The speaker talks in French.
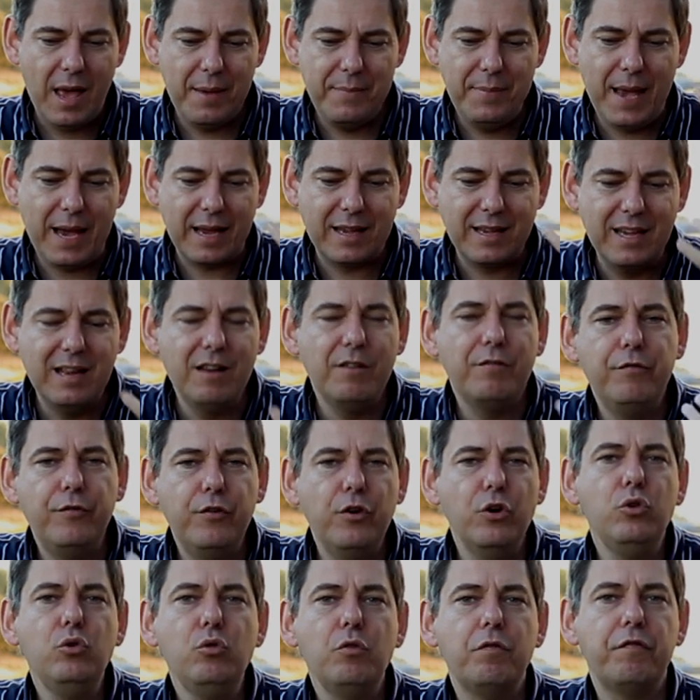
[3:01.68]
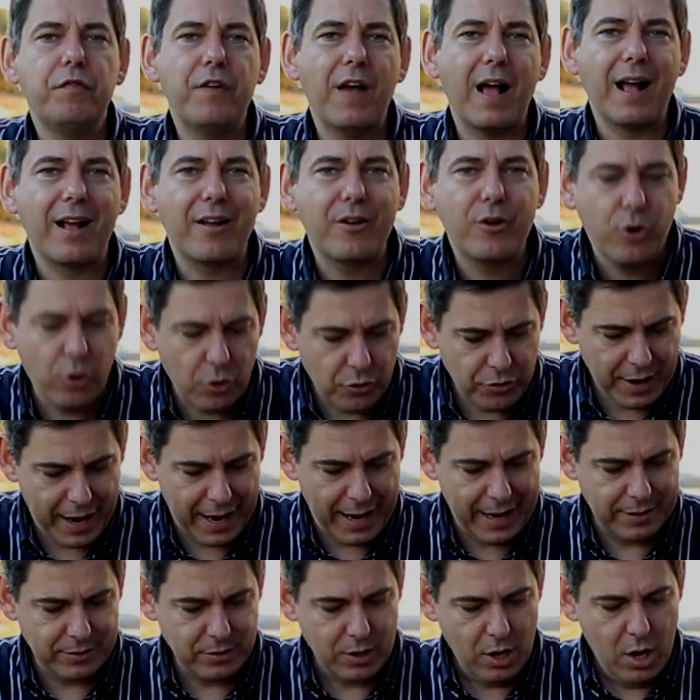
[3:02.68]
eh bien qu'il veut nous faire
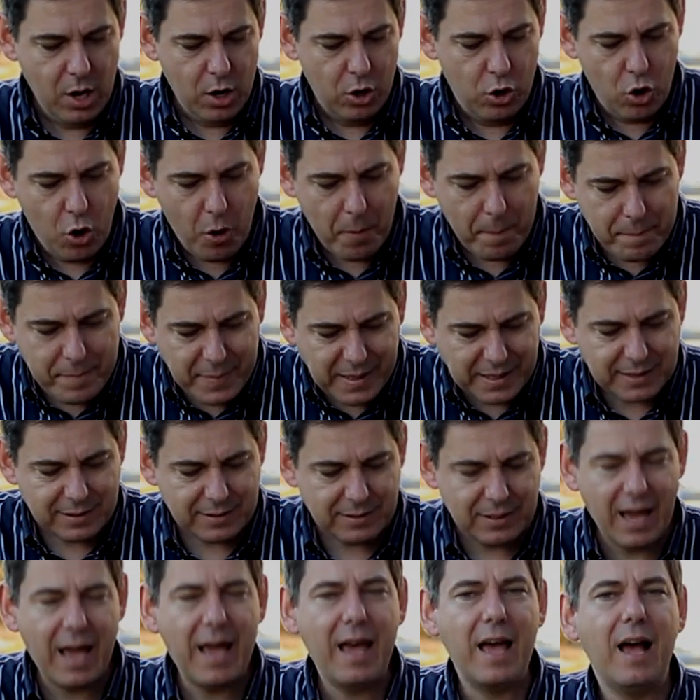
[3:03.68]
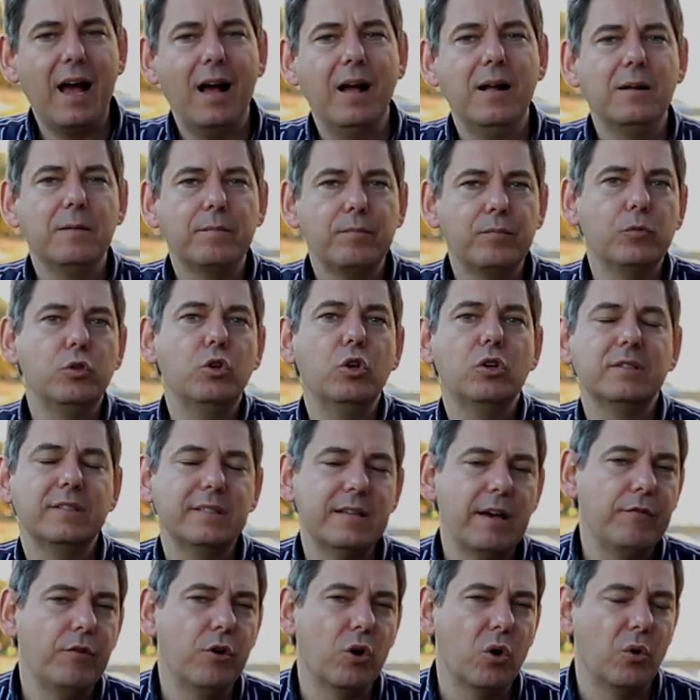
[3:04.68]
connaître le mystère de
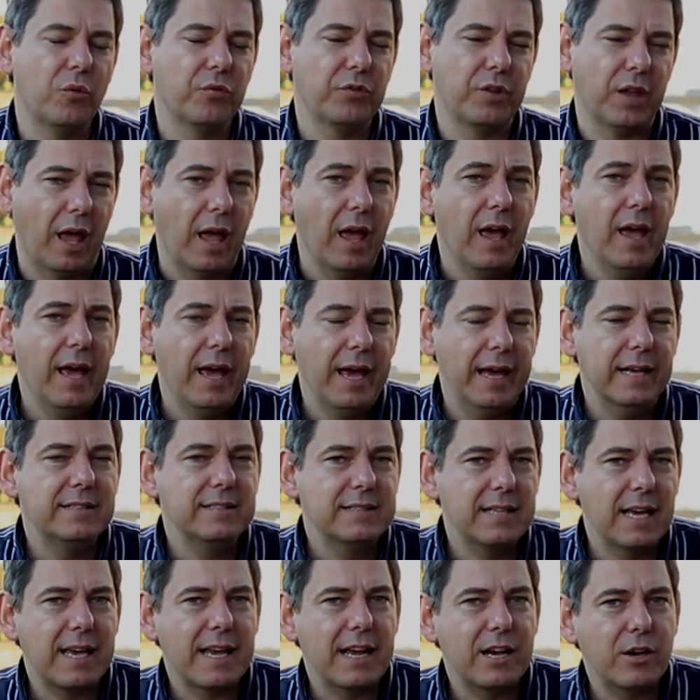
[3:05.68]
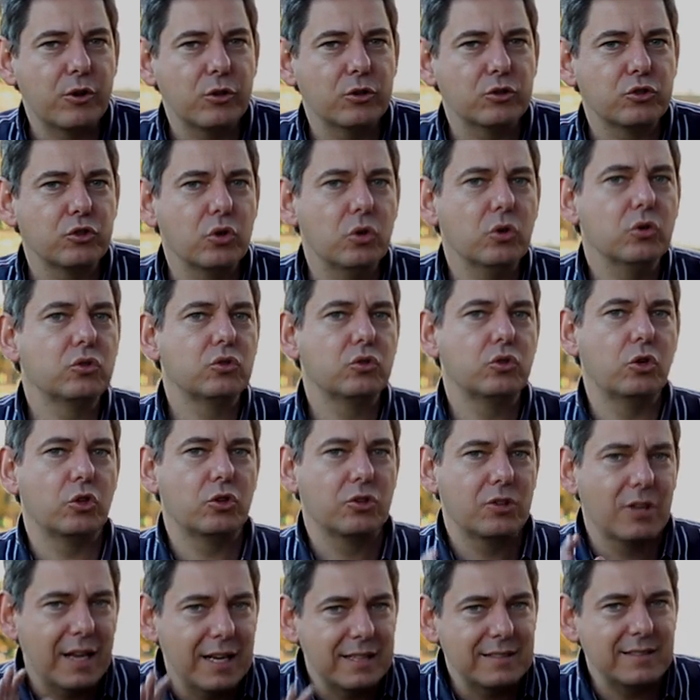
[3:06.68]
sa volonté. Et c'est quelque chose de
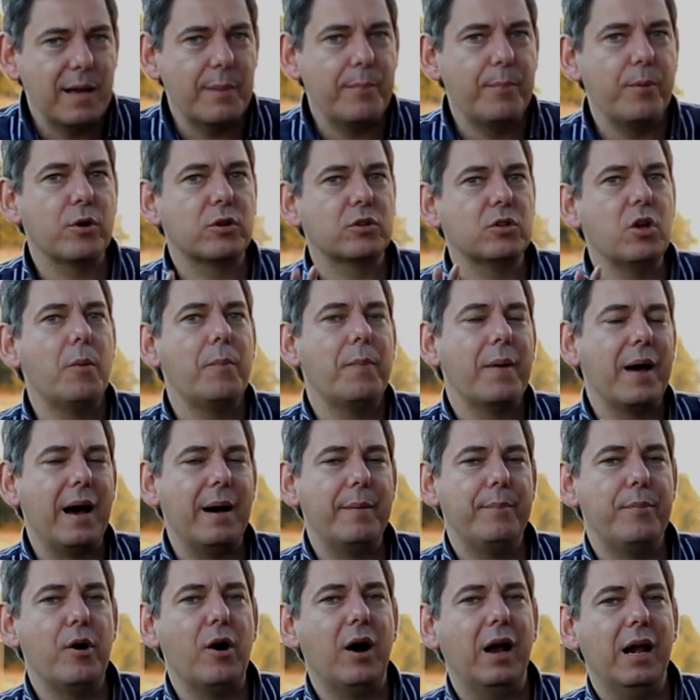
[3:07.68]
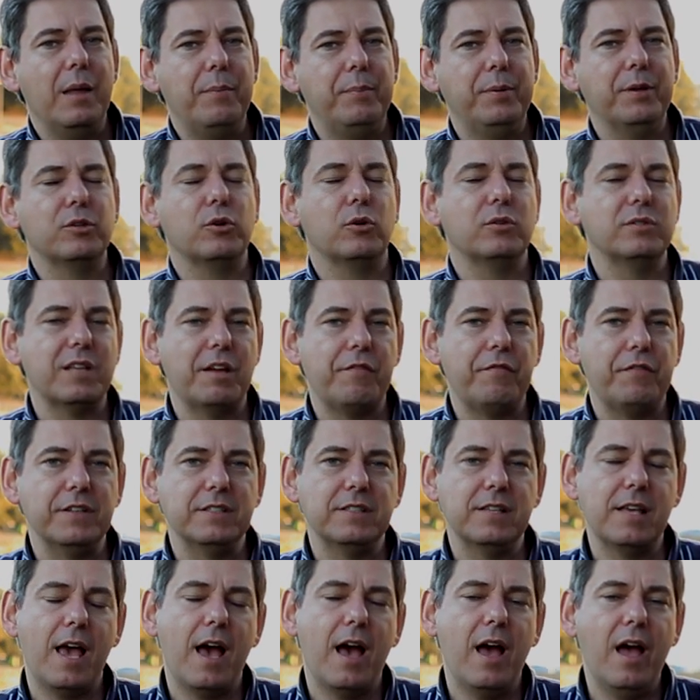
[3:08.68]
très important par rapport à l'Épître aux
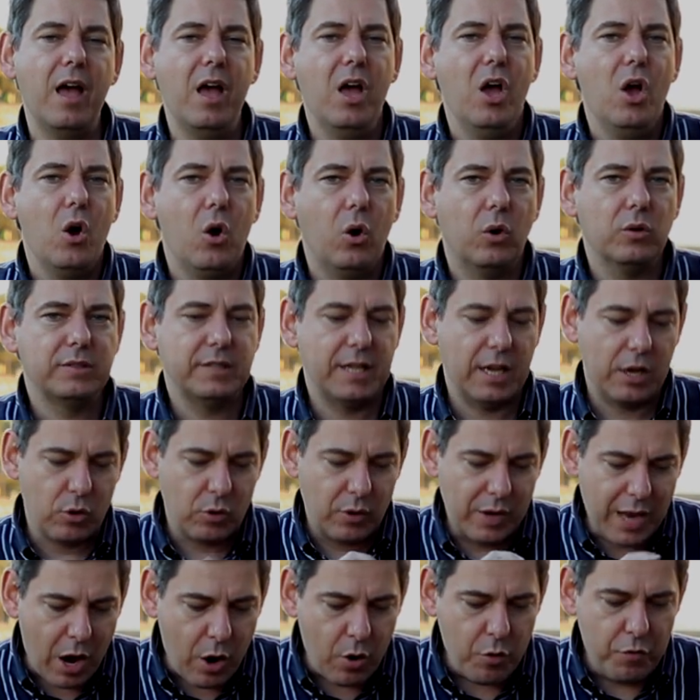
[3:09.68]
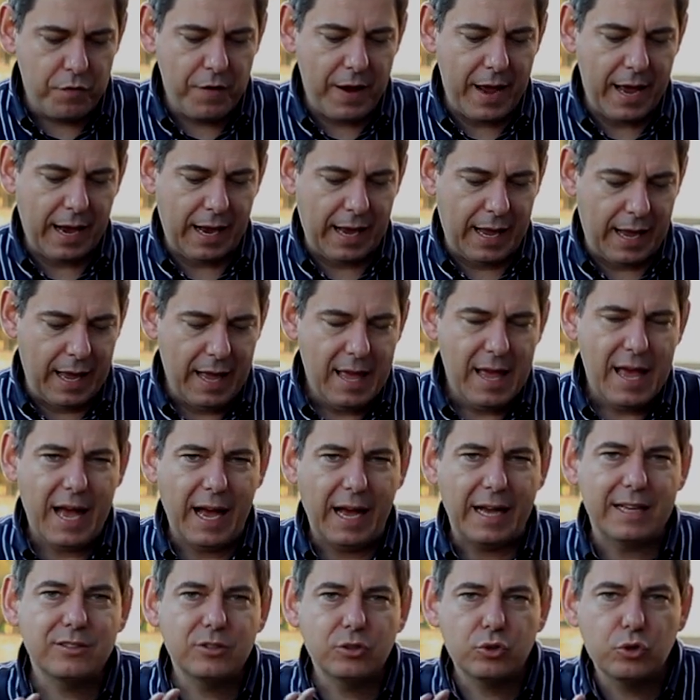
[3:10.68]
Éphésiens. On sait qu'on a ouvert
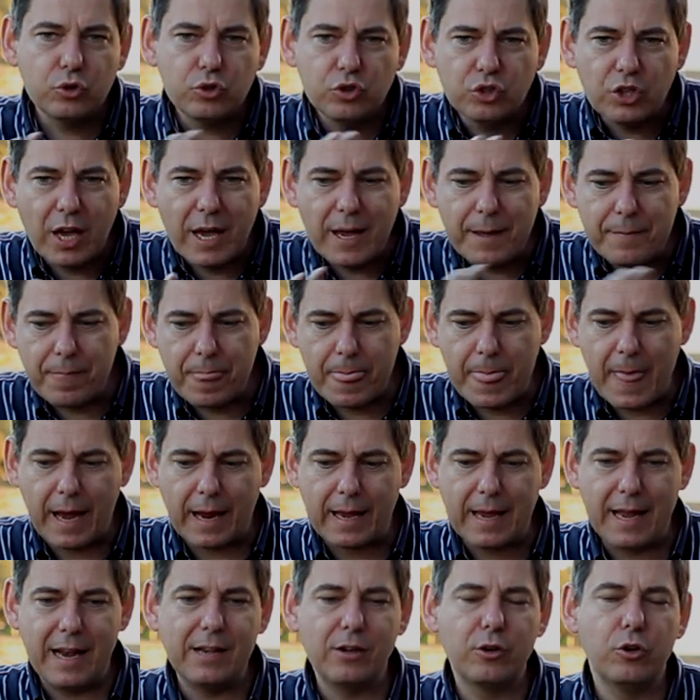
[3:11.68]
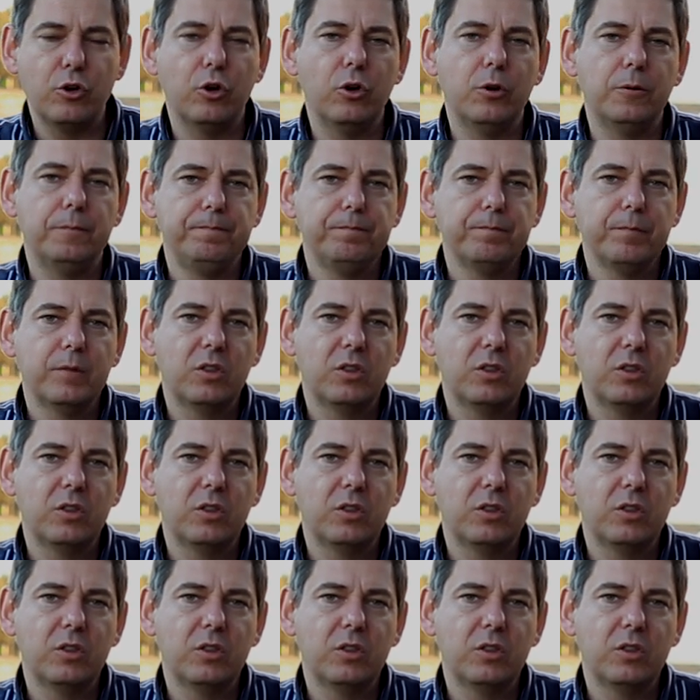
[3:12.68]
un, sujet il y a quelques